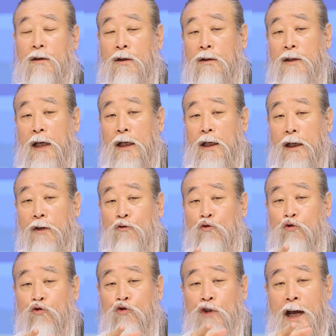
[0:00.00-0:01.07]
그 나라의
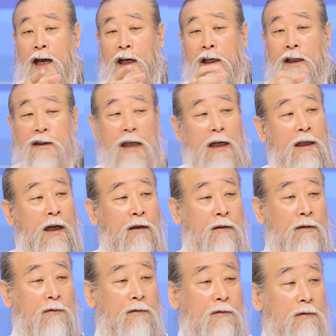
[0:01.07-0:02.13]
수준화 한게 달라
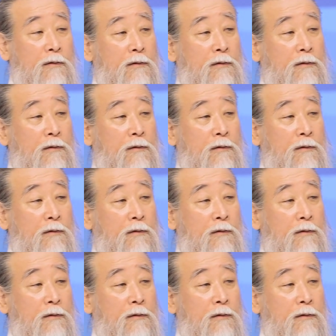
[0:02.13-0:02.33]
그러고